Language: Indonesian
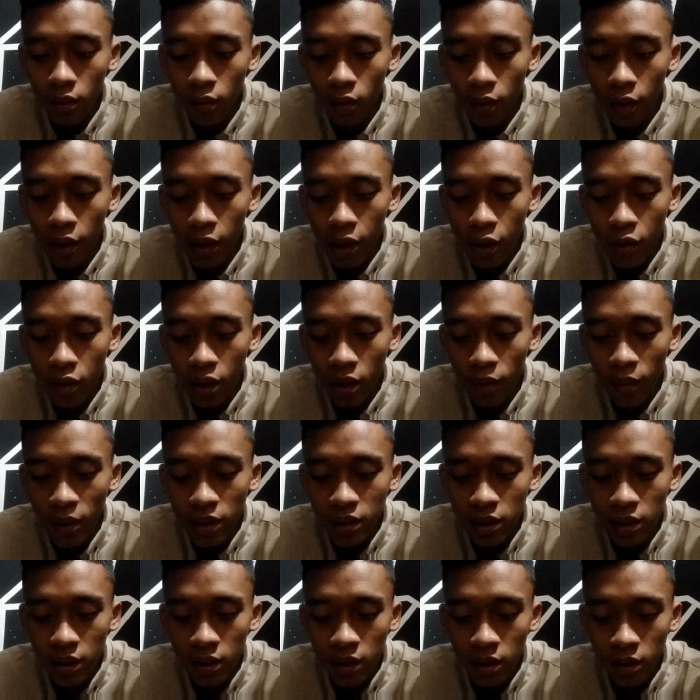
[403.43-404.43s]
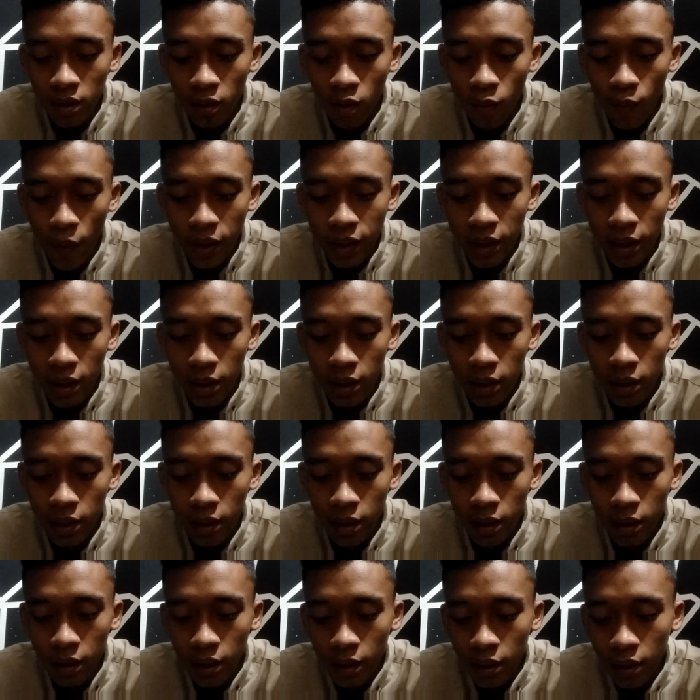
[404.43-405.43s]
oleh Lionel Messi, umpan
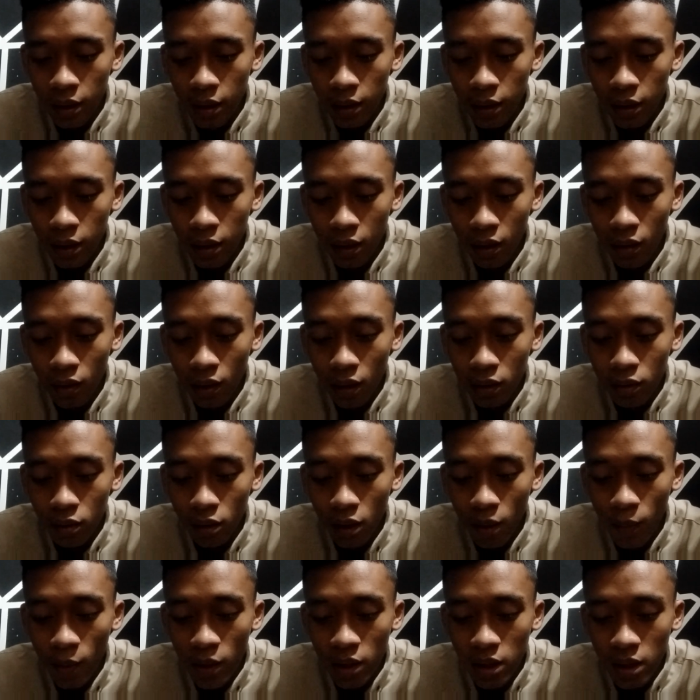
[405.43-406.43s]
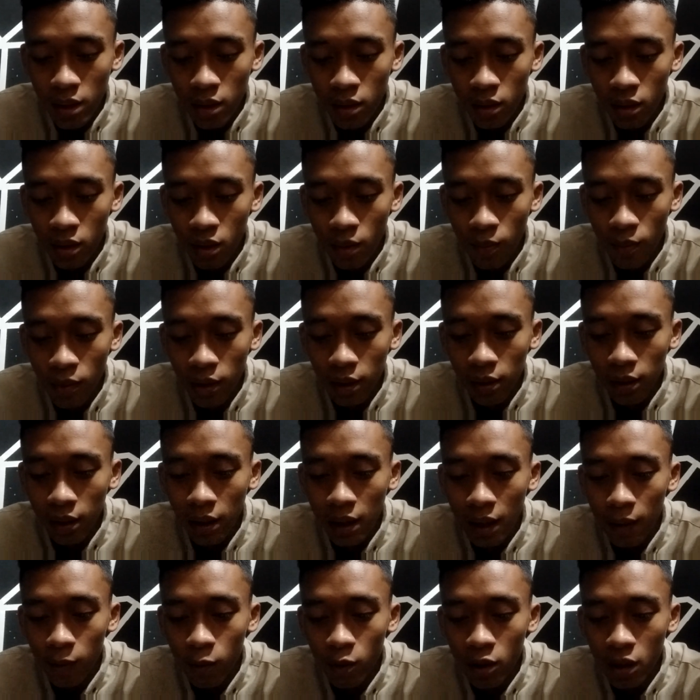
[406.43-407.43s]
dari Nicolas Otamendi di menit
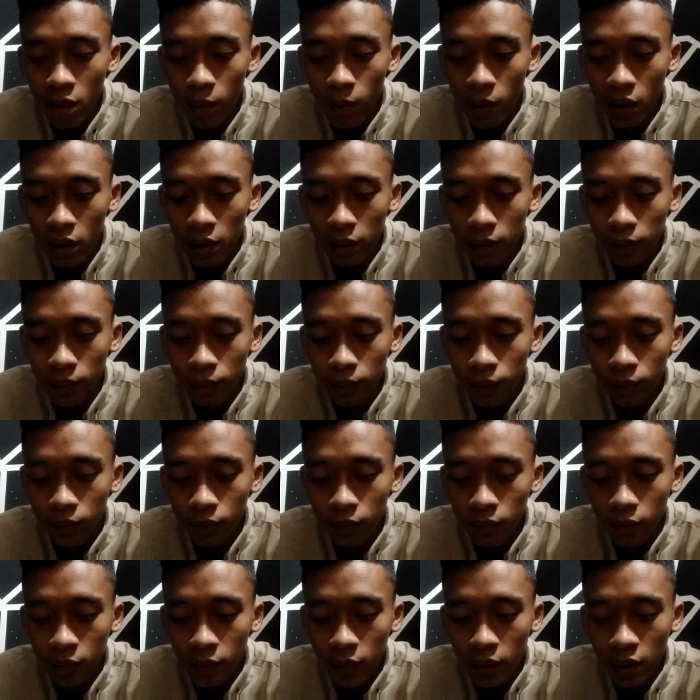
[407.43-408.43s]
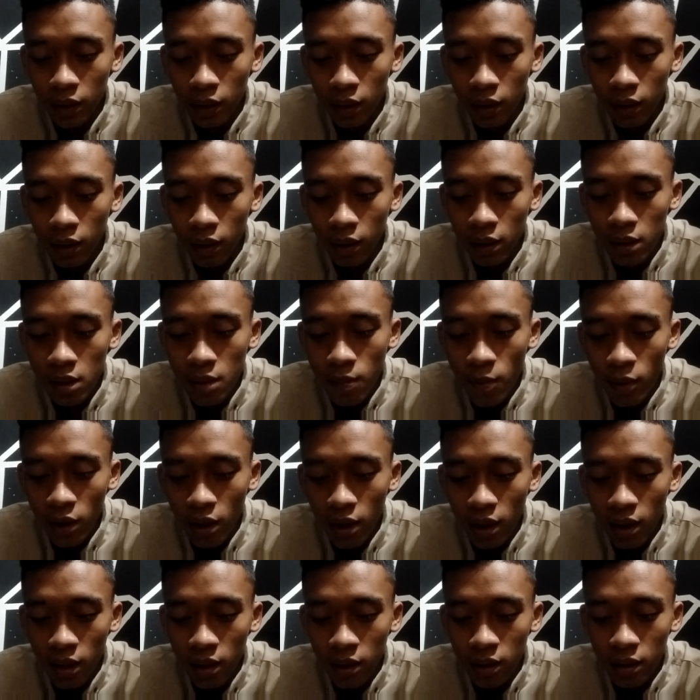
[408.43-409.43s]
35.
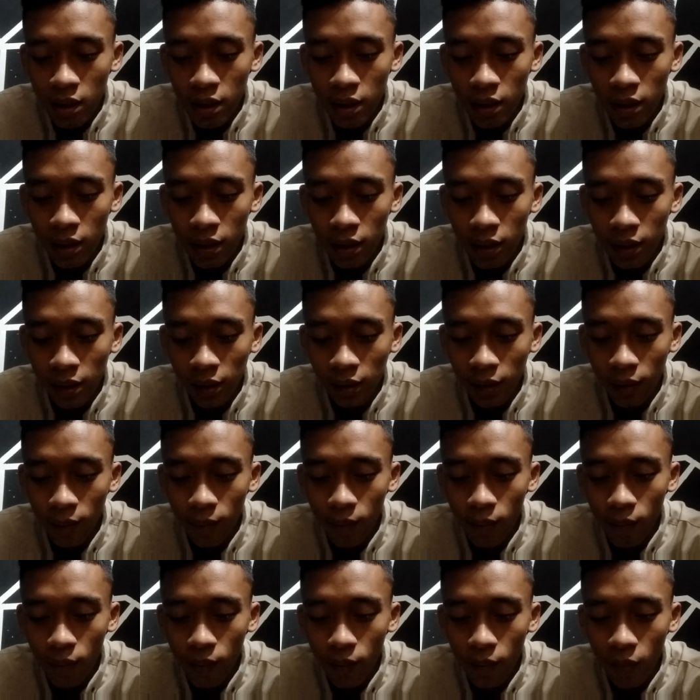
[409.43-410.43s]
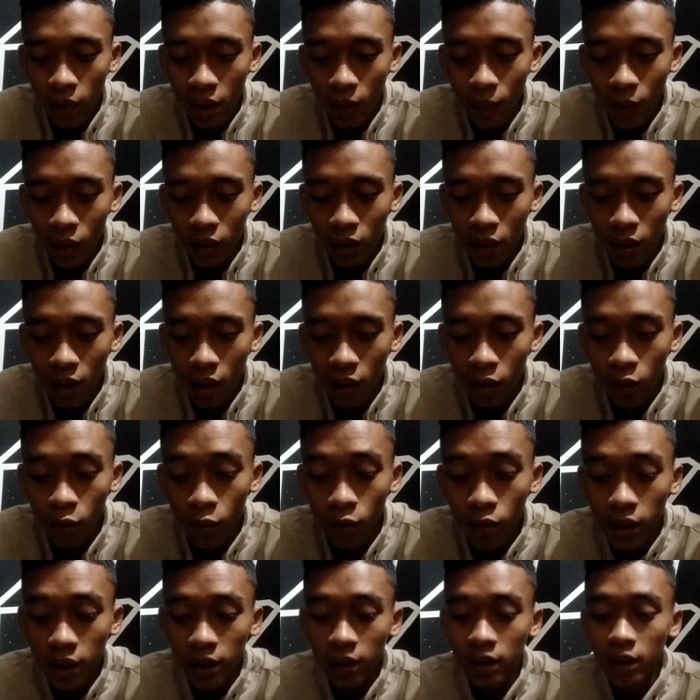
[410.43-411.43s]
Sementara De Genik mendapatkan kartu
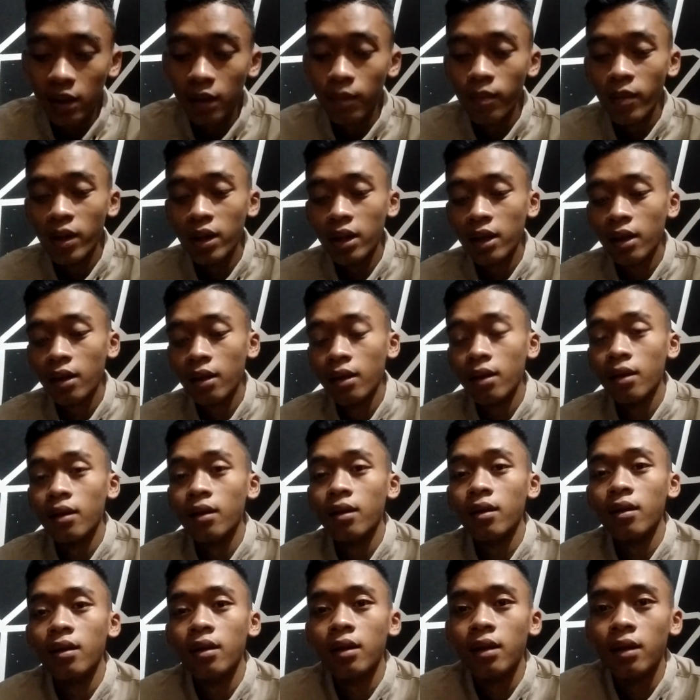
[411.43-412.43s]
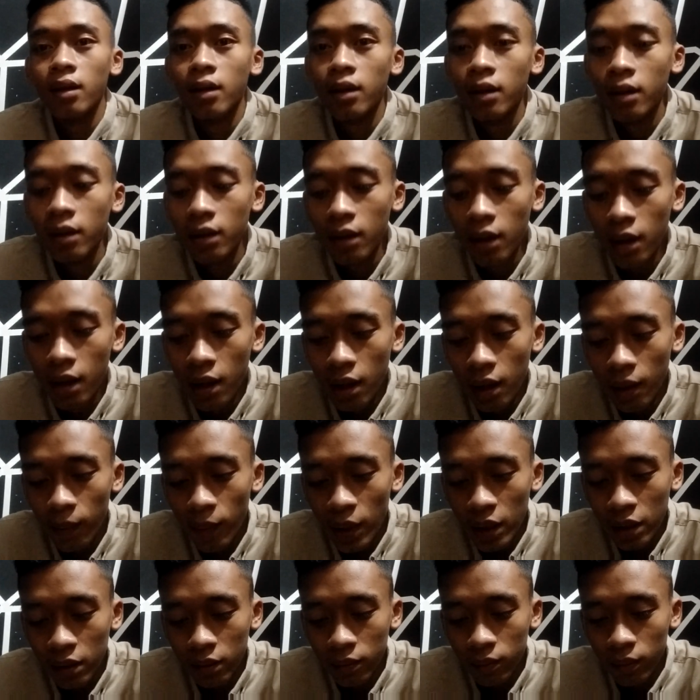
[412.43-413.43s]
kuning di menit
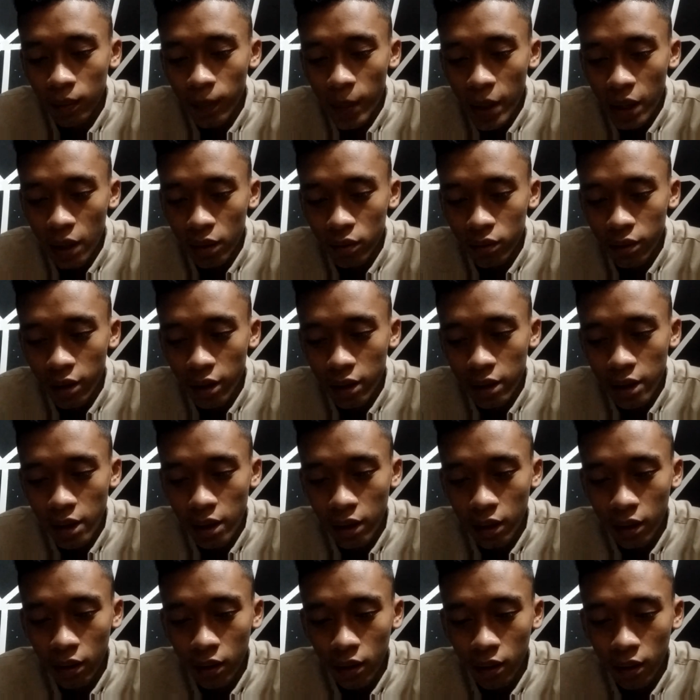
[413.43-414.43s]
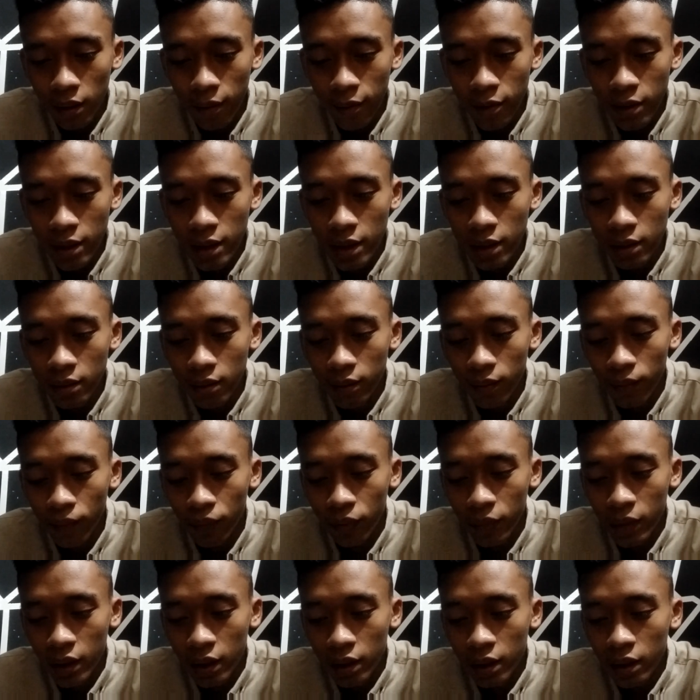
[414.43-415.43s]
38 pemain Australia. Kemudian
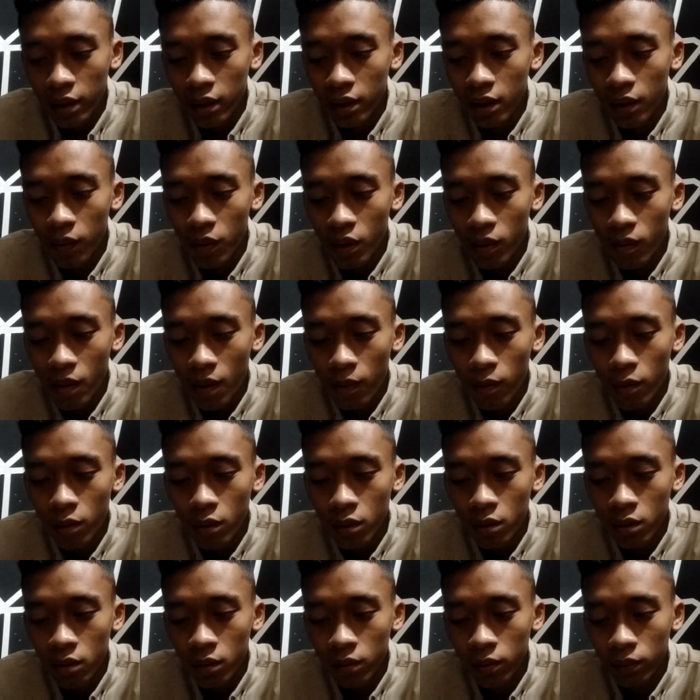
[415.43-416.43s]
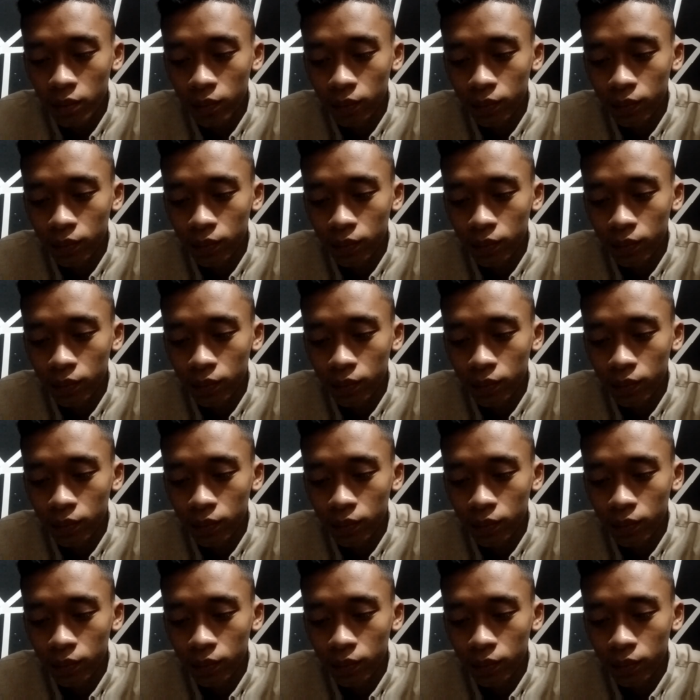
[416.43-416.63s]
di menit 50,